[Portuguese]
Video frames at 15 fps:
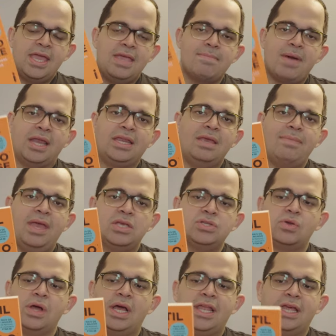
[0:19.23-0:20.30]
E Mark
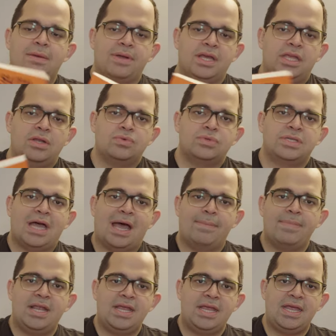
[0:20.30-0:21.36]
Manson, galera, para quem não
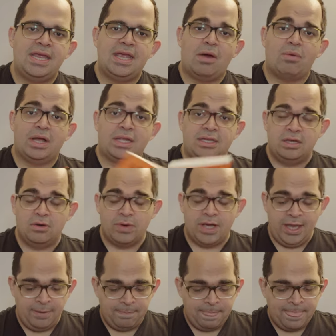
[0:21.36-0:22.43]
sabe, ele é um ateu
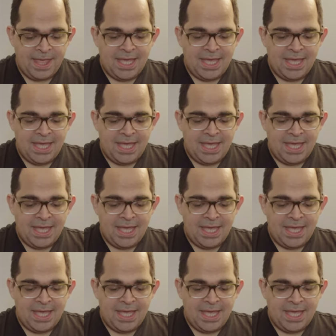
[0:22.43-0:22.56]
aí,